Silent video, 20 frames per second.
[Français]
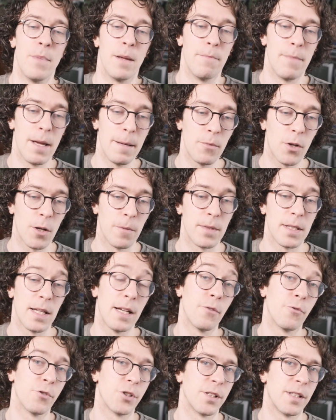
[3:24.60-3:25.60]
Mais même comme
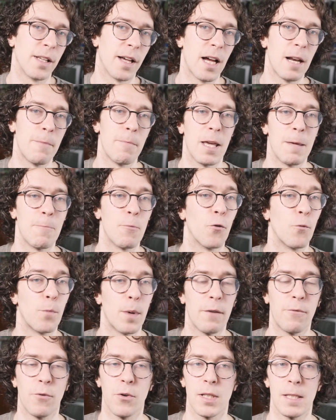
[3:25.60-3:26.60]
ça, en général, bah, ils
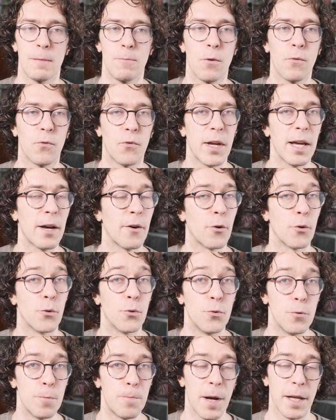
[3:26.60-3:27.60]
peuvent pas forcément faire
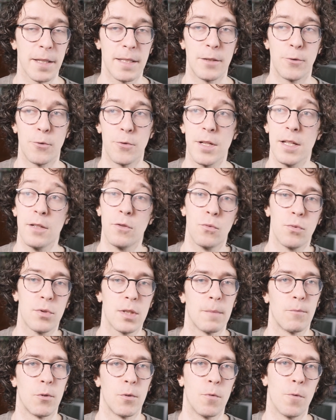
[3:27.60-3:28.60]
du particulier,
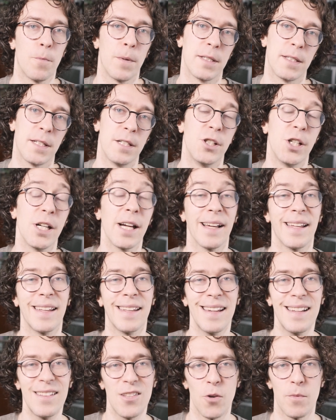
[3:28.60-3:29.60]
tout simplement parce qu'ils gèrent
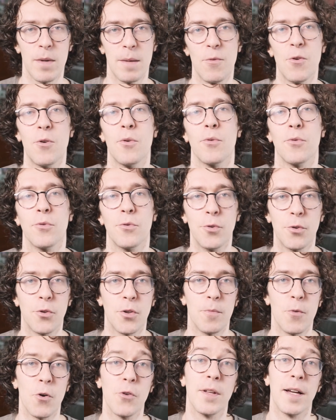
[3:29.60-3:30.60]
énormément de
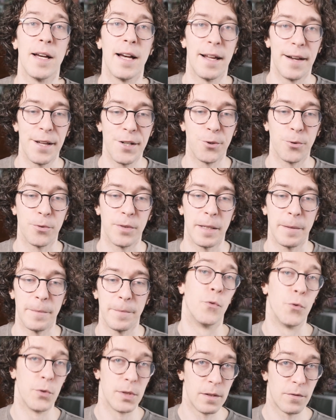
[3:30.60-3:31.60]
commandes à la journée
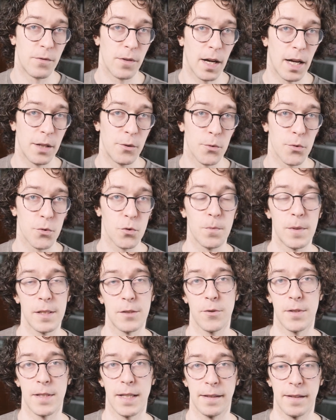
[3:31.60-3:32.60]
aussi faire attention
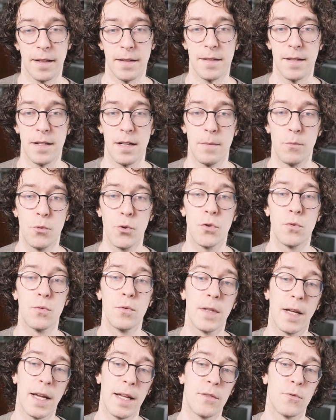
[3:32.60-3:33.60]
parce que certains de ces labos
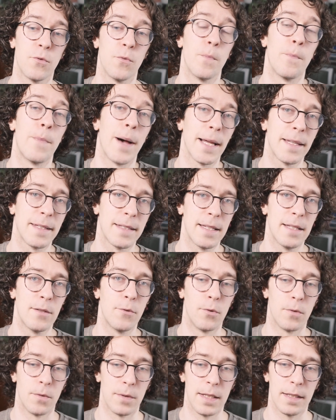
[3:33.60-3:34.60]
sous-traitent une
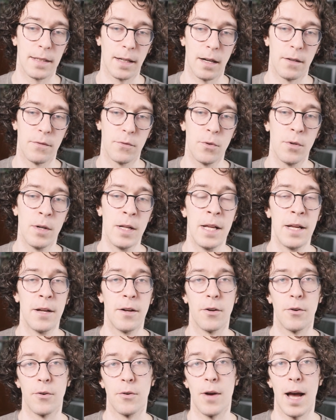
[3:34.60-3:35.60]
partie des travaux
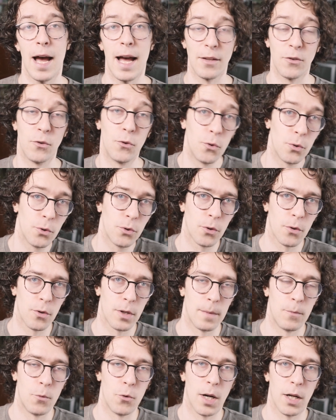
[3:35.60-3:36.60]
euh, à
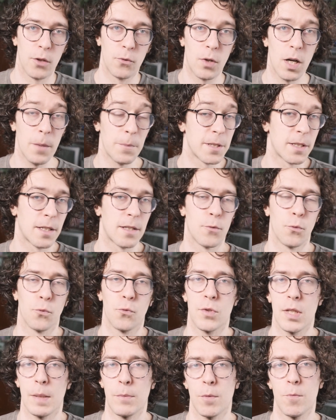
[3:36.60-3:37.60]
d'autres laboratoires parce qu'ils
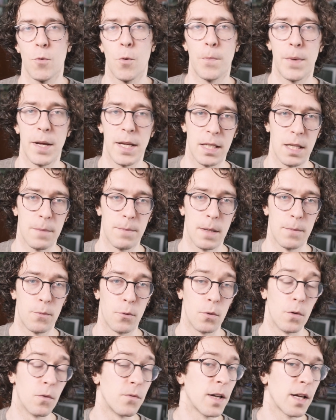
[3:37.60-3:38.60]
sont tout simplement pas équipés
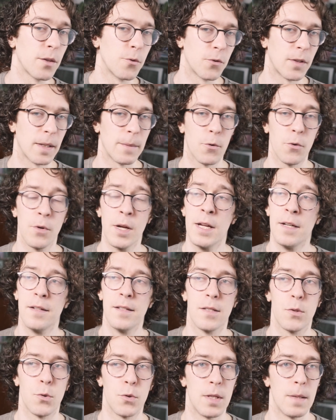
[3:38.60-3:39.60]
pour le faire, notamment
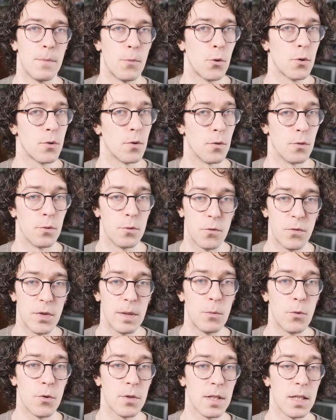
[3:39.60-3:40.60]
si tu déposes du
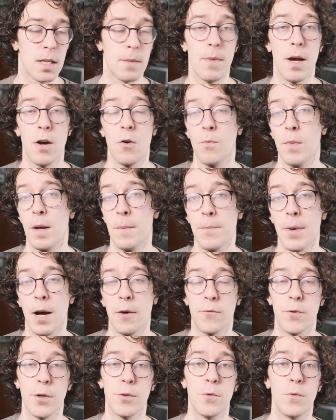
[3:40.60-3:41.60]
film de cinéma ou même
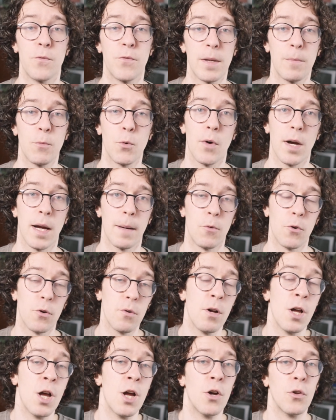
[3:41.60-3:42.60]
parfois du film noir et
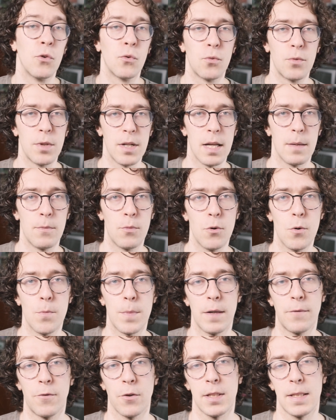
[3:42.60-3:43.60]
blanc, tous les labos
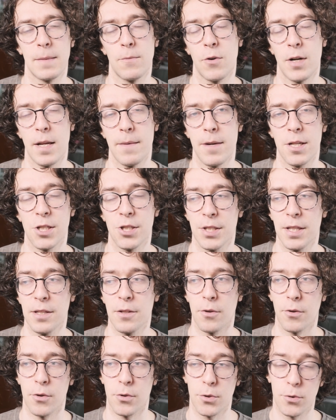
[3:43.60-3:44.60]
n'ont pas forcément la
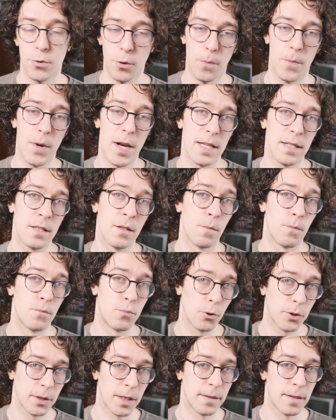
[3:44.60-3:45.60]
machine euh, sur place
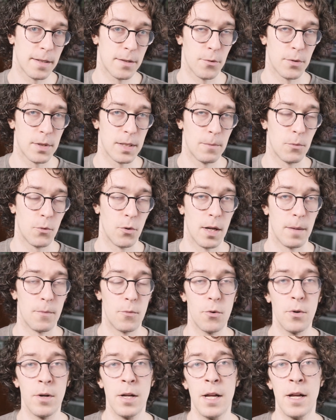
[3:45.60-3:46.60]
pour traiter ce type de
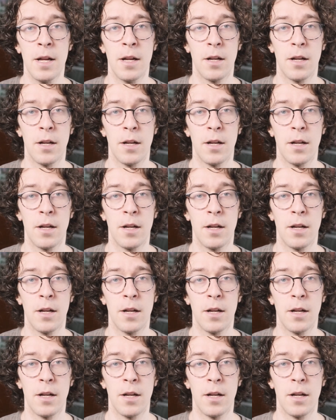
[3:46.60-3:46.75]
labo,